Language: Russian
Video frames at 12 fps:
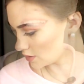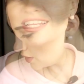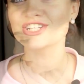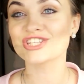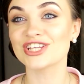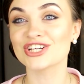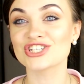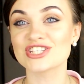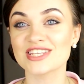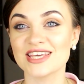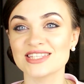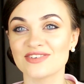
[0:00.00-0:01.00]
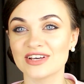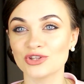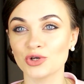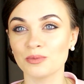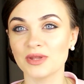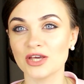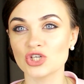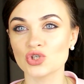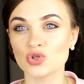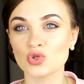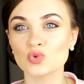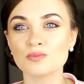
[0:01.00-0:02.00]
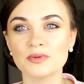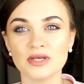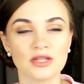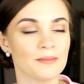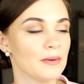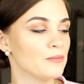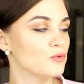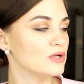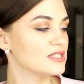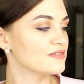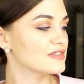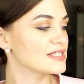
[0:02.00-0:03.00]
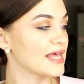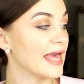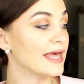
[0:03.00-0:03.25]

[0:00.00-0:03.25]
Дальше также средства, которым я еще не успела попользоваться,